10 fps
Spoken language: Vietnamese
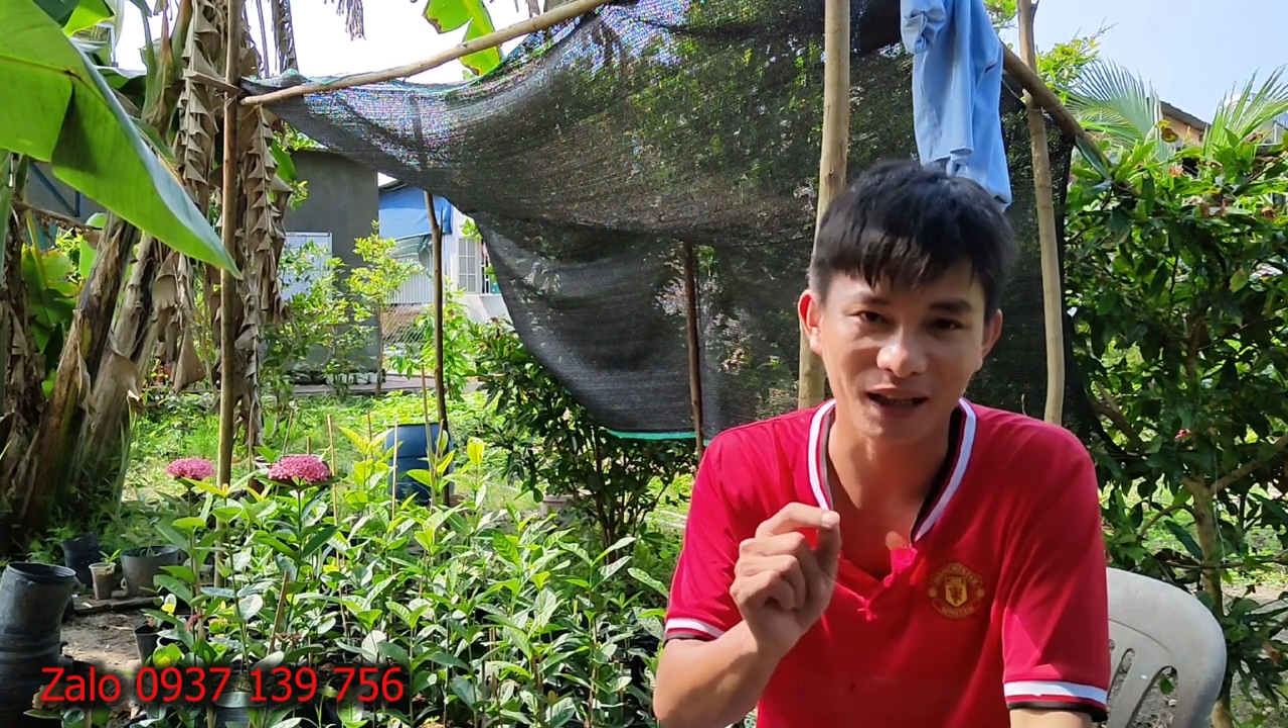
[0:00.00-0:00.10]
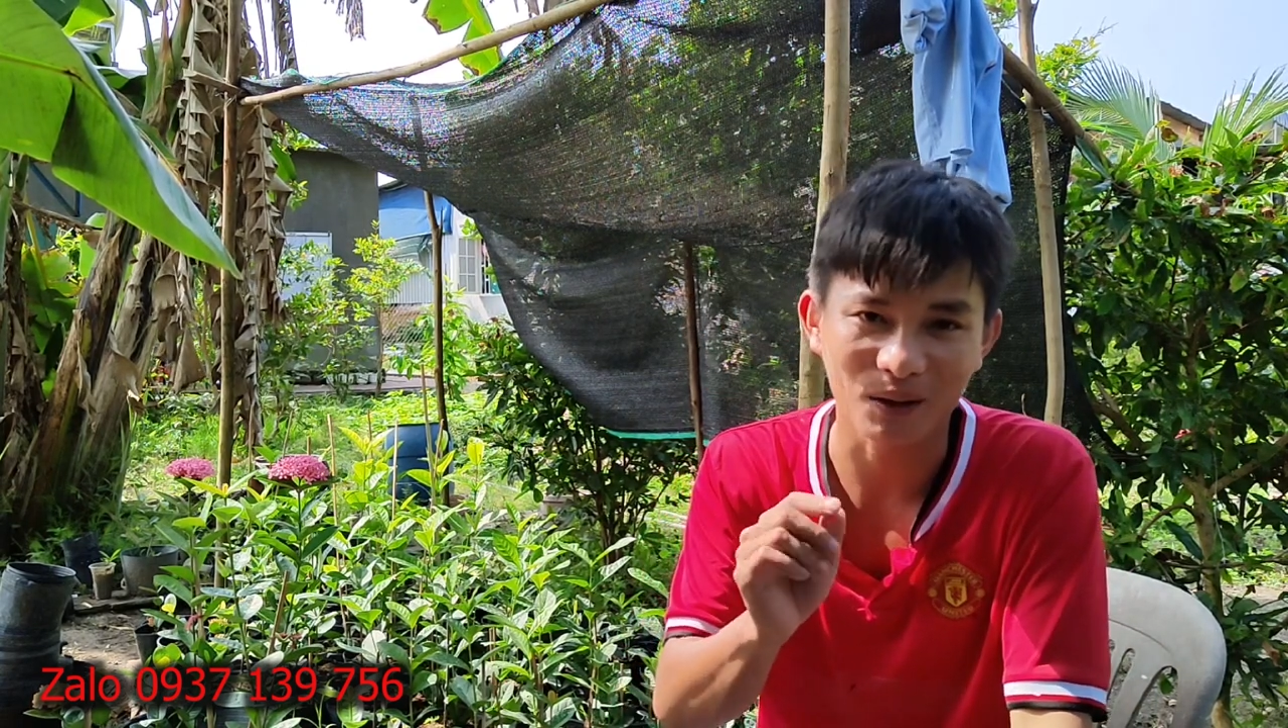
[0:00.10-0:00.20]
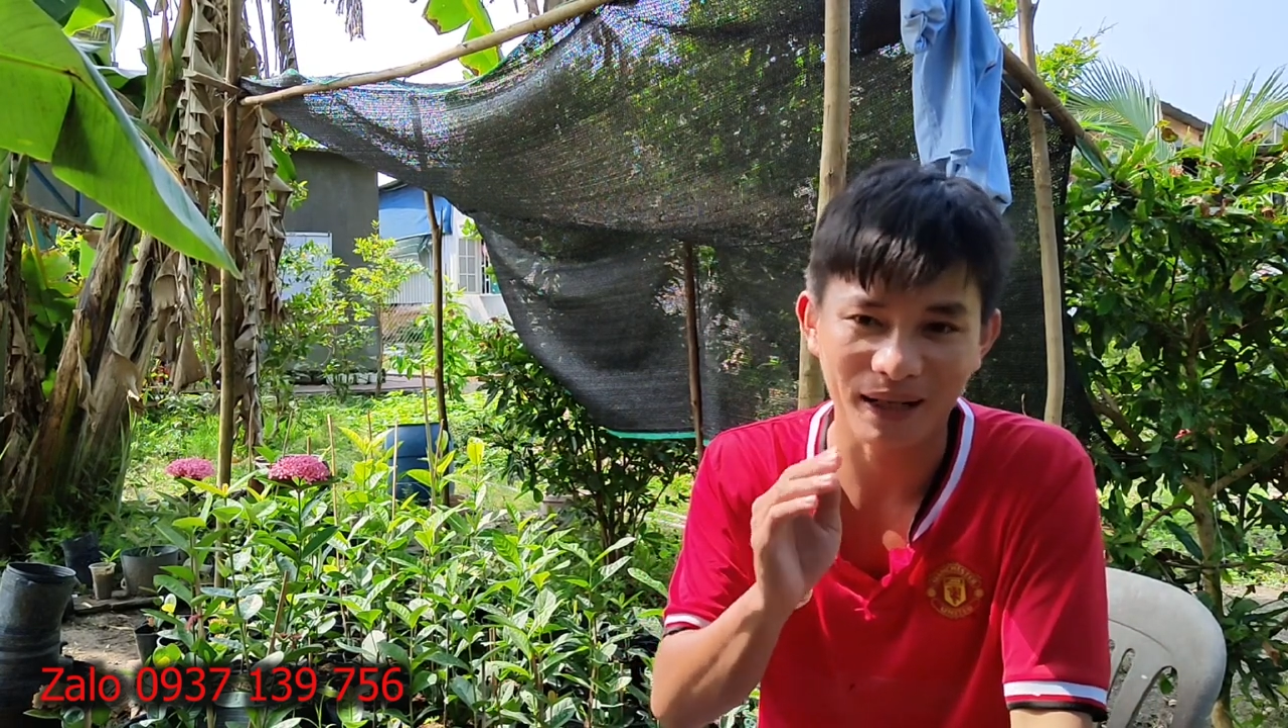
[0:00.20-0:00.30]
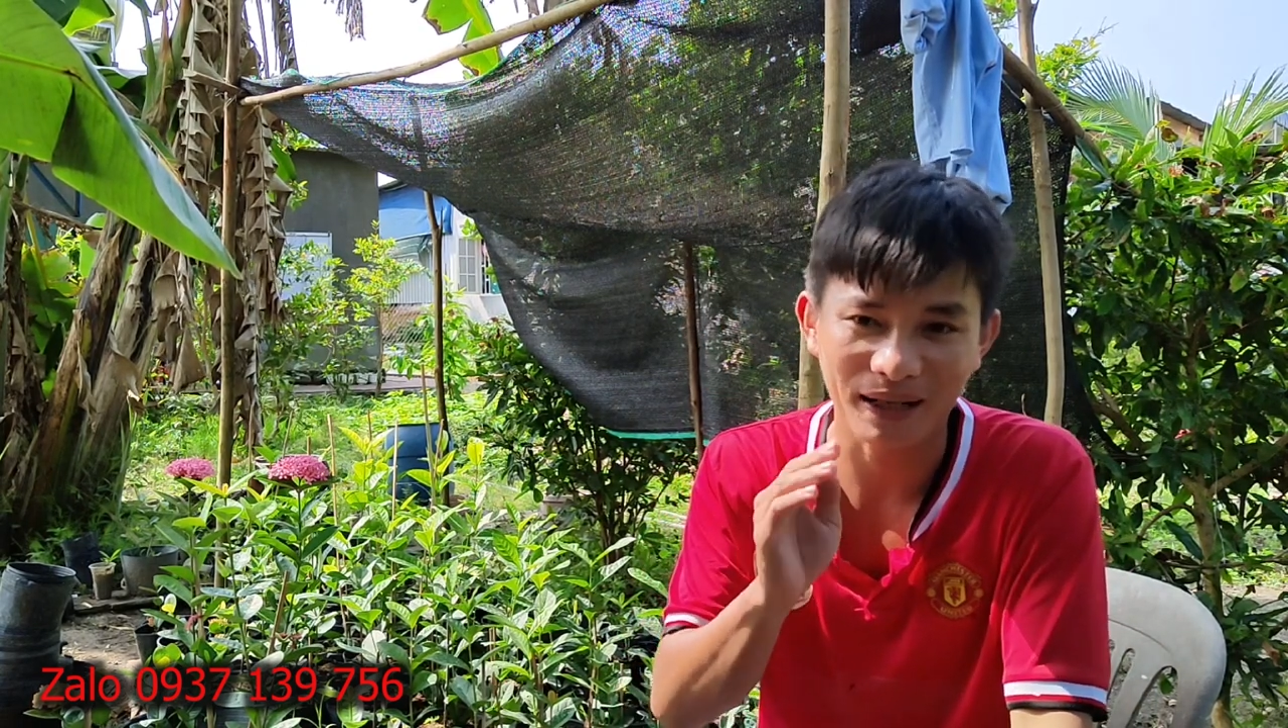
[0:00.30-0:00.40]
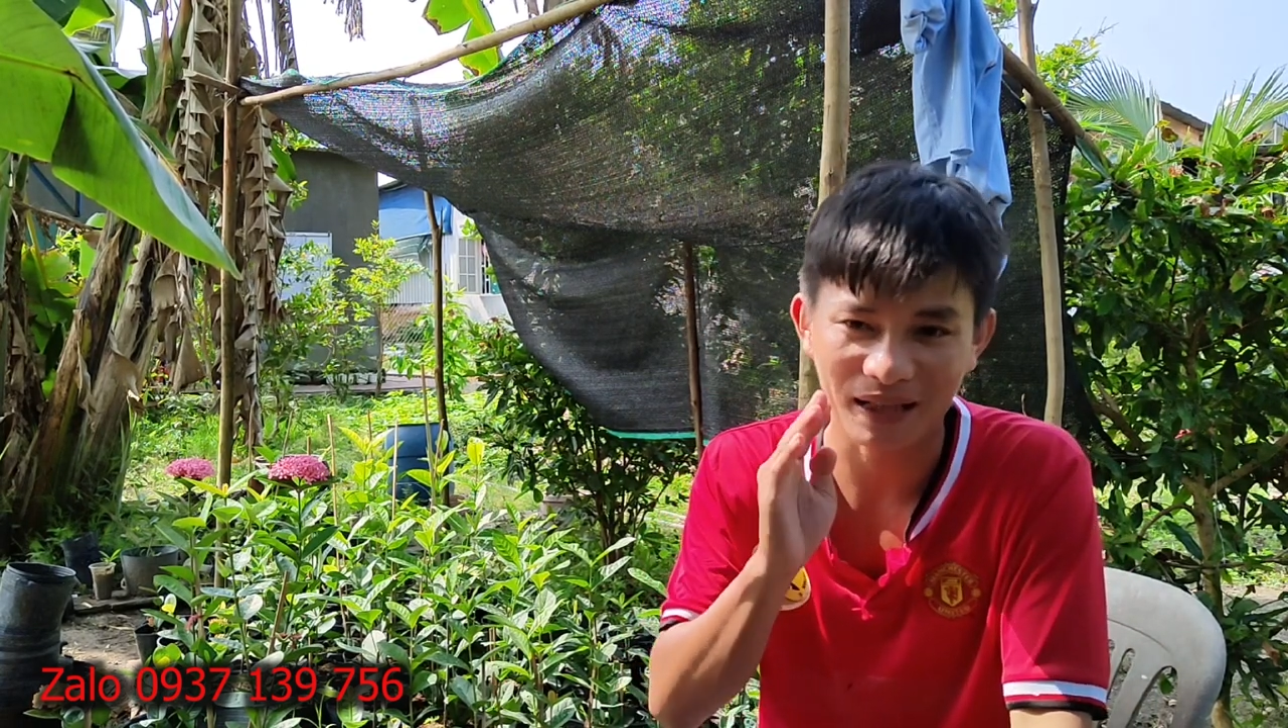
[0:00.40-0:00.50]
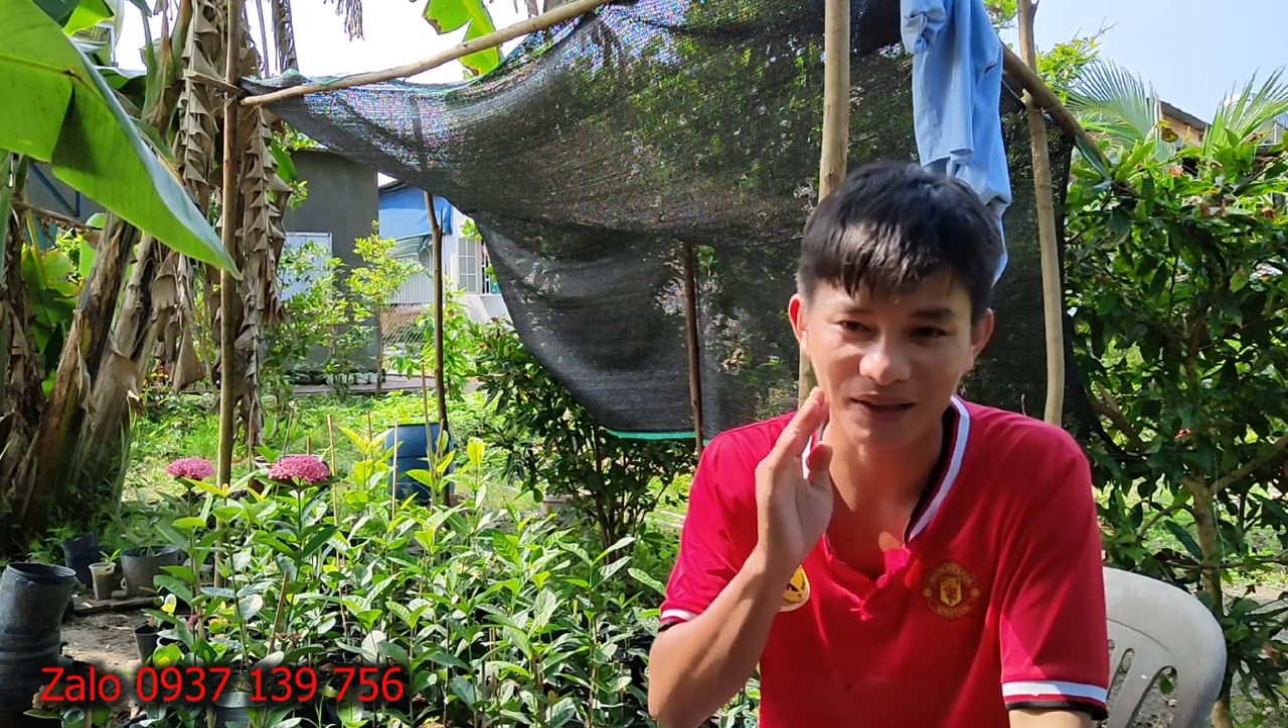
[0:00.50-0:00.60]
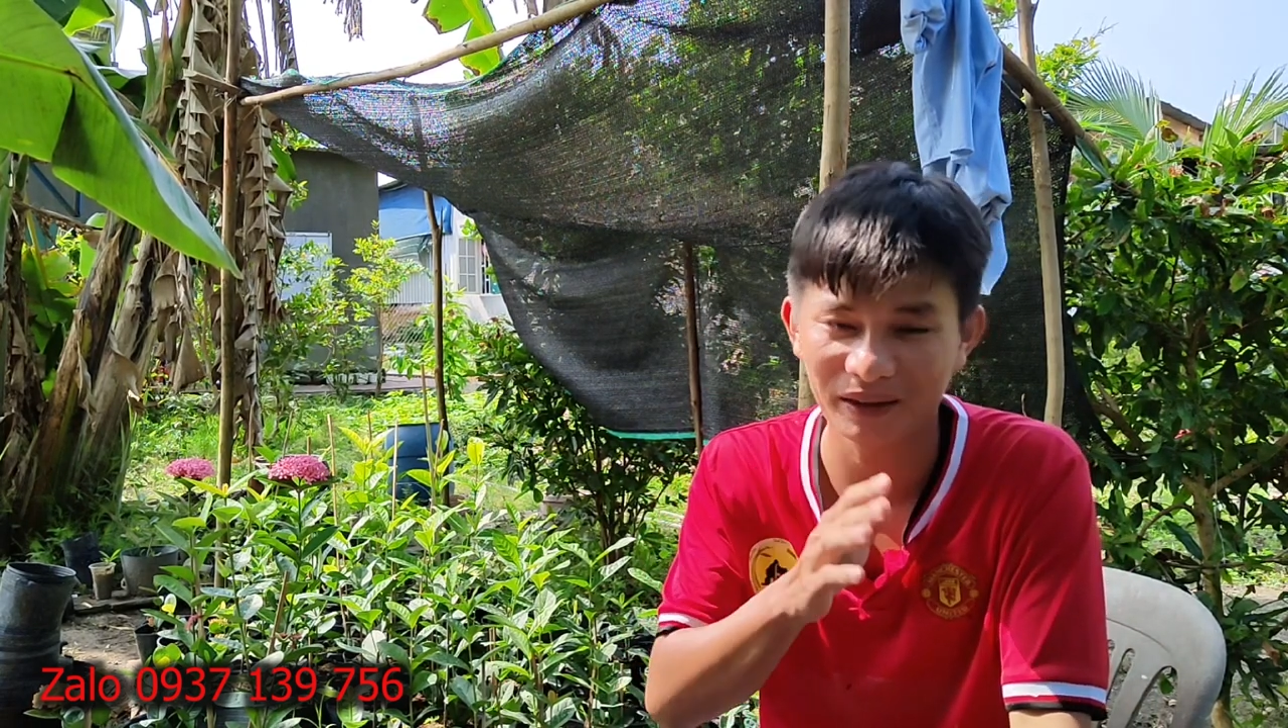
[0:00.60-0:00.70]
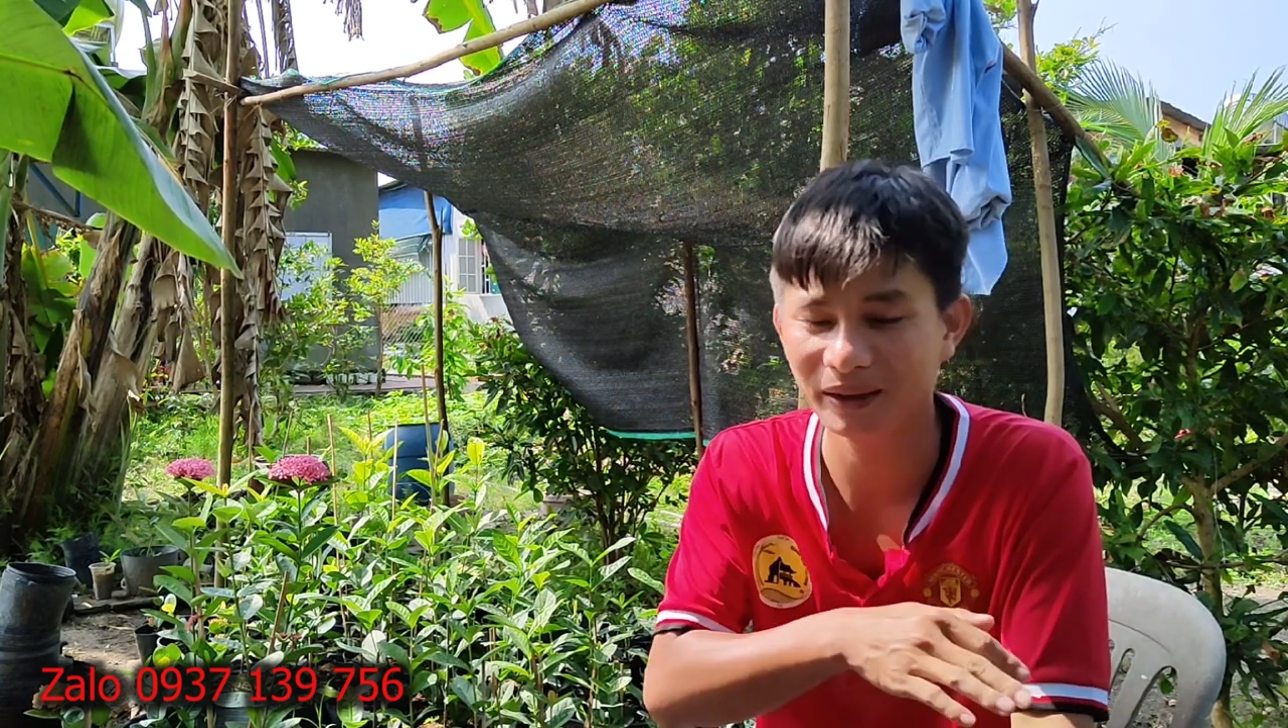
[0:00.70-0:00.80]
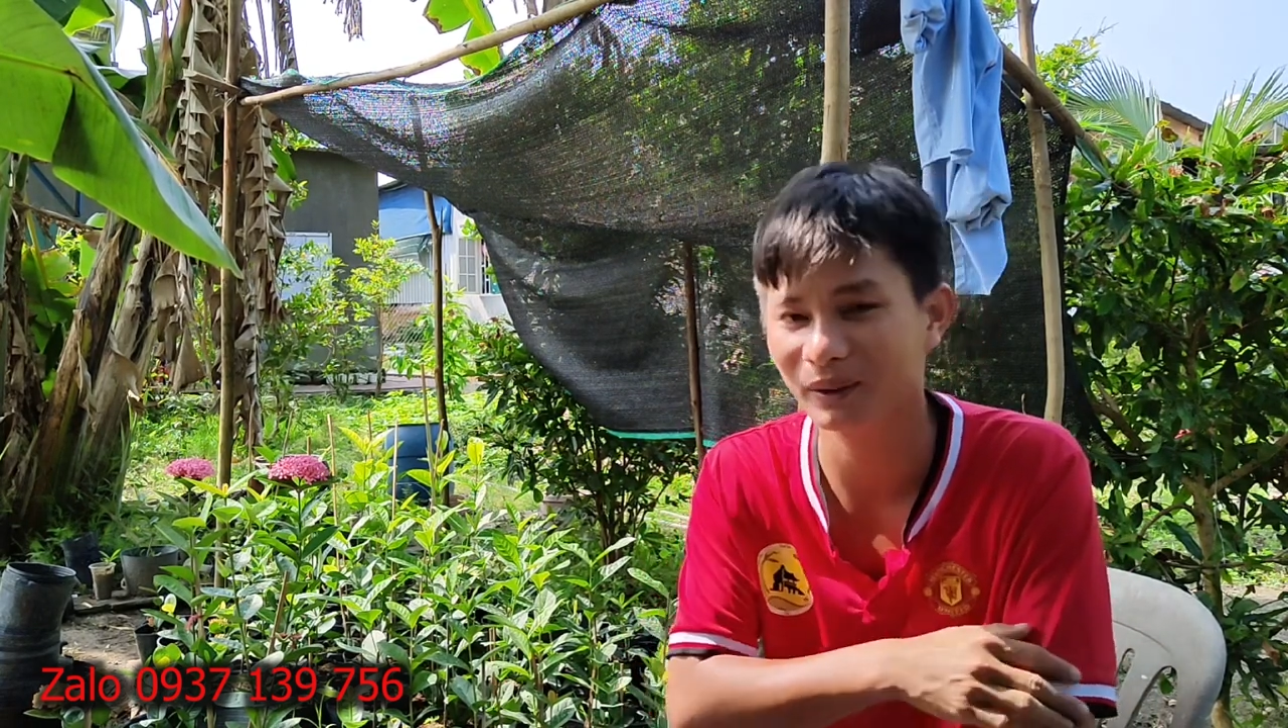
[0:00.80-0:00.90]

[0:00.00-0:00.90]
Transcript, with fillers: thì Hòa sẽ